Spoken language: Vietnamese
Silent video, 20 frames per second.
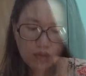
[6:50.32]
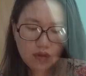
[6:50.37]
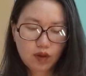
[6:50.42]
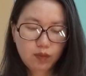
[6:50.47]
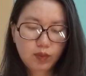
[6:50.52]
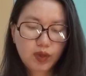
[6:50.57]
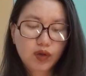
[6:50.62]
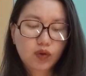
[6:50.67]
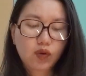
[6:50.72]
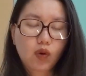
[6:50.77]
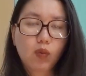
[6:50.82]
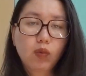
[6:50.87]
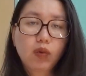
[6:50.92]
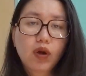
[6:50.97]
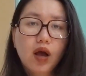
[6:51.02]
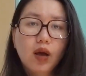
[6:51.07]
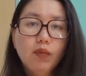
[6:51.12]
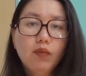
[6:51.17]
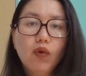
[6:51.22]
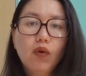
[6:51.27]
à, mình cũng
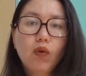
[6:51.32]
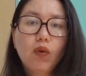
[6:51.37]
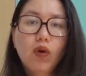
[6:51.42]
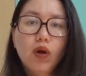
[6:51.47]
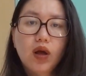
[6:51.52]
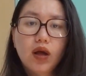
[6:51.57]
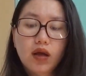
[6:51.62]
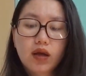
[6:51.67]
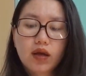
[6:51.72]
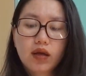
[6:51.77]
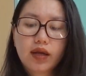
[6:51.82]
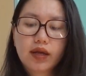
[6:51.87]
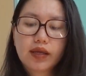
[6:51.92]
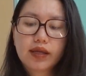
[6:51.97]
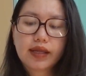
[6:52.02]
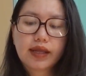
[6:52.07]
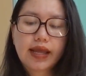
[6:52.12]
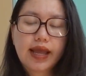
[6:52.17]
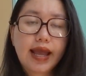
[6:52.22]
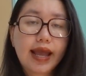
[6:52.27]
có mua
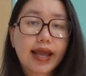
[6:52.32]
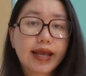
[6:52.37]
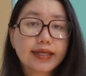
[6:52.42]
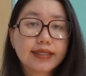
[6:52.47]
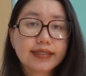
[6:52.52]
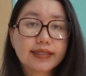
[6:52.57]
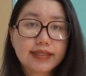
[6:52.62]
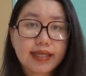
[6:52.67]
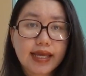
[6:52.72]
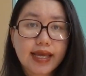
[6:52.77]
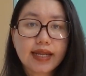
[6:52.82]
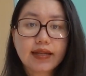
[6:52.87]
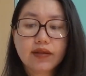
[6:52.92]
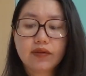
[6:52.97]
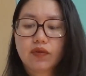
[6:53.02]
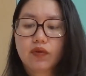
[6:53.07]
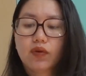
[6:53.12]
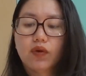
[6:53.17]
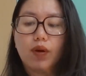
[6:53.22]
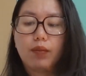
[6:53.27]
hai set
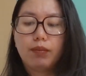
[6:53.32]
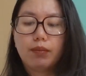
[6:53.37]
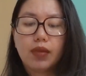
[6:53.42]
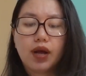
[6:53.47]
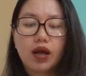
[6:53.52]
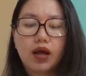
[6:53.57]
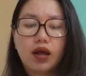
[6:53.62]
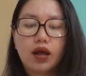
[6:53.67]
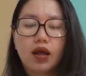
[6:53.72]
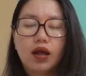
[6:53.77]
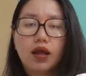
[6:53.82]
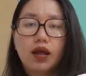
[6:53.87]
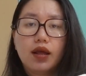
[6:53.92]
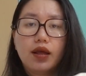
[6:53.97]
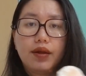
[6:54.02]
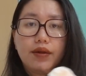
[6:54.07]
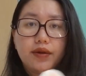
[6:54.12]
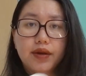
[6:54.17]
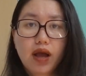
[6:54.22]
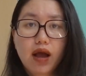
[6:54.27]
gồm à,
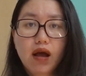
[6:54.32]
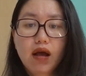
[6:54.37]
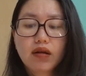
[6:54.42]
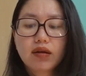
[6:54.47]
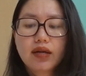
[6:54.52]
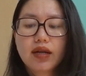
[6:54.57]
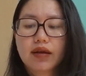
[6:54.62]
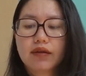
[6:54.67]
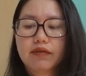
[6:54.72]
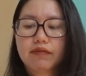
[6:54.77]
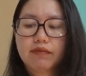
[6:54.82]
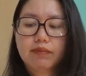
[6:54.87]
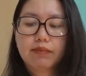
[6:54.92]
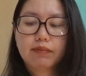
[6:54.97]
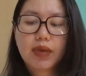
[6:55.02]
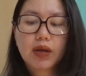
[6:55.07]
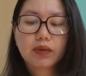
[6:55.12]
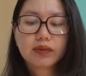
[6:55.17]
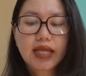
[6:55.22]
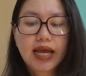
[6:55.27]
nón nè
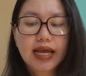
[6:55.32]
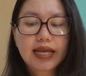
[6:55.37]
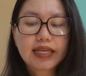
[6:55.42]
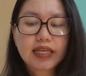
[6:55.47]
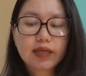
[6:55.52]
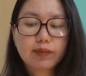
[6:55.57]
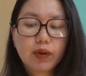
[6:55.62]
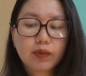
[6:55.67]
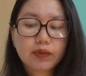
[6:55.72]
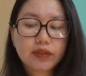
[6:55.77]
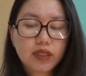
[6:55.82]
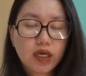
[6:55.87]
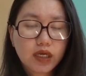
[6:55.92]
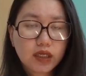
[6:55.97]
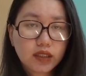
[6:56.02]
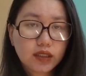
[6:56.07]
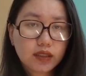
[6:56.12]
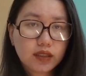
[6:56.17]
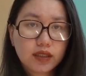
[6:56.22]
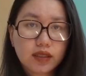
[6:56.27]
bao tay với bao
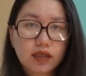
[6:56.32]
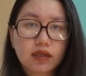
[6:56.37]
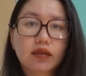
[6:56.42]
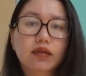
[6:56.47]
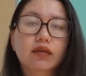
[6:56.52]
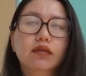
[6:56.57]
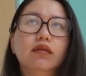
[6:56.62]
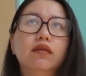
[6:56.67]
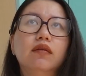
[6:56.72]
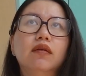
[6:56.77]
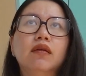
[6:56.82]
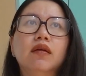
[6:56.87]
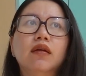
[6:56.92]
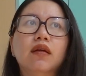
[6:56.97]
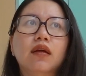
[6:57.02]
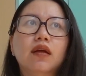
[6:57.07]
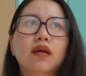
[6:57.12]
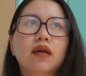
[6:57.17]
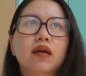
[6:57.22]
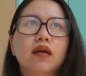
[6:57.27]
chân à,
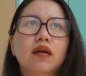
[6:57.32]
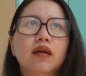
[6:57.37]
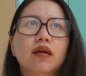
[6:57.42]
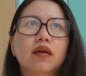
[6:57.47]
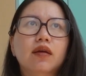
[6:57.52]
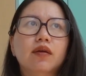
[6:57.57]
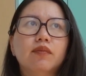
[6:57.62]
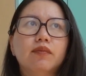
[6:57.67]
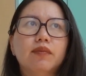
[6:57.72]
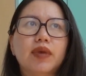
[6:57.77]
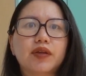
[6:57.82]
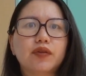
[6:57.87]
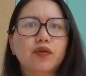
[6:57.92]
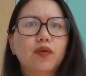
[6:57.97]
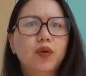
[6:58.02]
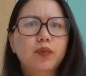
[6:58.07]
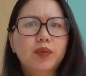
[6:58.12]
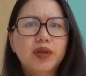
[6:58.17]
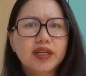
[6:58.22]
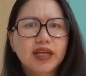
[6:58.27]
mặc
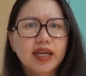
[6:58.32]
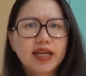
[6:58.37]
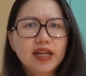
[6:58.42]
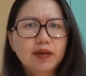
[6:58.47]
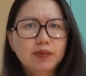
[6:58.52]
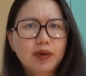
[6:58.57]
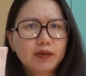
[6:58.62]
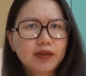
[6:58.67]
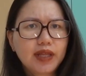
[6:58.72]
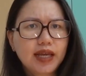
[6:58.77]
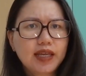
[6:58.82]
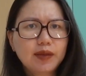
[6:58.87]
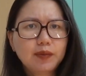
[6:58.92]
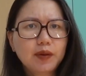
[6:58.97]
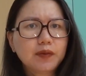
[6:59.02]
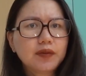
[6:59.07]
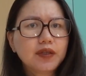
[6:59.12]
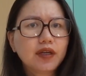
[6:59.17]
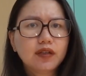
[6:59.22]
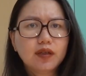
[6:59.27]
dù là mình nghĩ là bao tay với
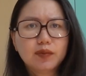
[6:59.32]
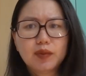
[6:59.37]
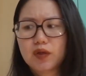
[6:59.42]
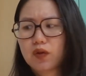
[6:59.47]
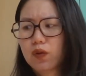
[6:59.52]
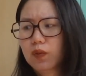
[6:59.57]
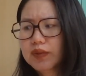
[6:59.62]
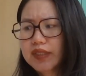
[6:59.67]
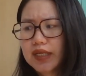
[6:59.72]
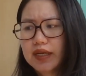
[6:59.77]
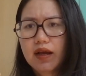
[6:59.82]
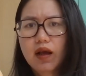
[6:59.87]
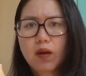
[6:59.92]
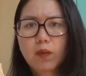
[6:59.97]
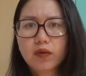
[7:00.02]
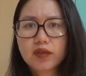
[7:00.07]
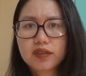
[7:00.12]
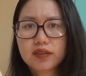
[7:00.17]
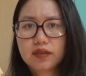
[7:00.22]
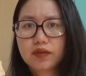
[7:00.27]
bao chân thì mình cũng sẽ
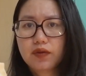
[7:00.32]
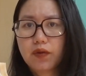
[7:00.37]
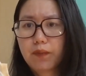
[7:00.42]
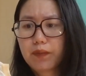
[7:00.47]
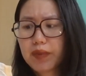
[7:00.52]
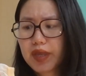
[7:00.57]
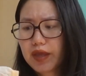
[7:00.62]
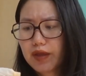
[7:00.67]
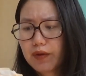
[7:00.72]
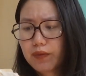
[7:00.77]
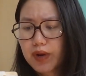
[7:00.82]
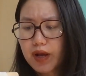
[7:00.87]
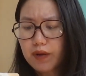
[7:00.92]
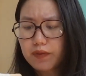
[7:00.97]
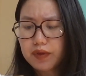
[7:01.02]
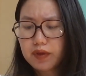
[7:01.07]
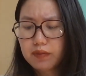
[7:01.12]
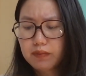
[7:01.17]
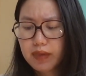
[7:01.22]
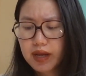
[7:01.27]
không có sử dụng nhiều đâu
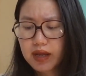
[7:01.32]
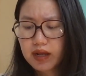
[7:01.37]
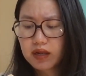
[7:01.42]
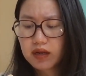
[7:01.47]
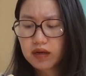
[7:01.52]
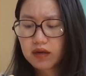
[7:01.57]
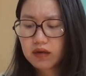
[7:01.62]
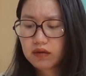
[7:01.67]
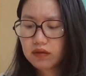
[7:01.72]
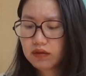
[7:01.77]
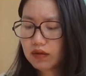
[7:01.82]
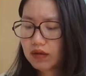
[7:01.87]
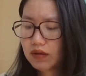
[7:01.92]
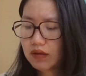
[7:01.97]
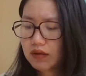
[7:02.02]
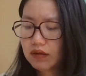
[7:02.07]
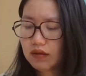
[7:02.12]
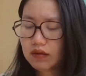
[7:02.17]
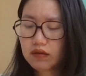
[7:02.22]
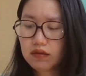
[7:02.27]
nhưng mà
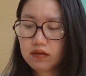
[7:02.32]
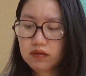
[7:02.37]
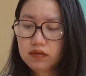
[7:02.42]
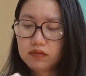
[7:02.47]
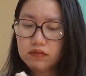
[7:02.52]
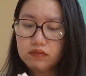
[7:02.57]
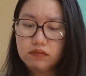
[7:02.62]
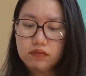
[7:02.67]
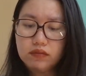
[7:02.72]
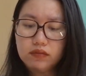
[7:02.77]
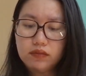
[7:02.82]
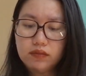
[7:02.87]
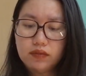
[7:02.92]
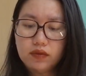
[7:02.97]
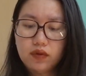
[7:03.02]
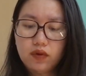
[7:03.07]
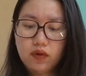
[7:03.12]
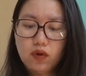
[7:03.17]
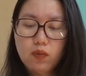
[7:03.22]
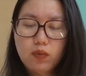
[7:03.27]
à,
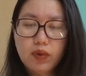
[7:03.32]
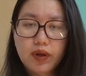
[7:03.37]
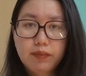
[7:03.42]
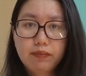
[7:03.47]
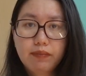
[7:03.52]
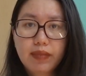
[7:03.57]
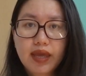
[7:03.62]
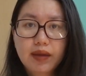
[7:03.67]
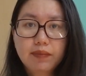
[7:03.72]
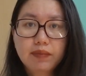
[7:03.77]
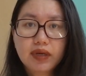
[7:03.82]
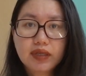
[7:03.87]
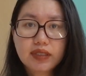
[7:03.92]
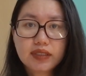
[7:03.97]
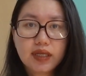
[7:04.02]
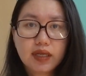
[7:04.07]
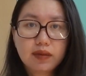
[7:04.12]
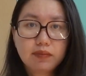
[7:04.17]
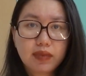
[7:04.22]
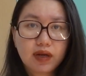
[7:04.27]
lúc mà em bé mới
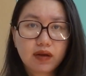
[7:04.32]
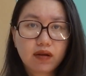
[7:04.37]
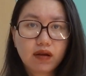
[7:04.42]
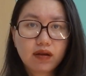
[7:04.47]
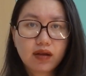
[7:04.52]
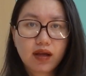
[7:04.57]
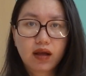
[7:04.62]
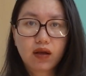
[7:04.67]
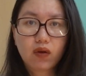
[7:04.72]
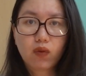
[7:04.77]
sinh mà có cần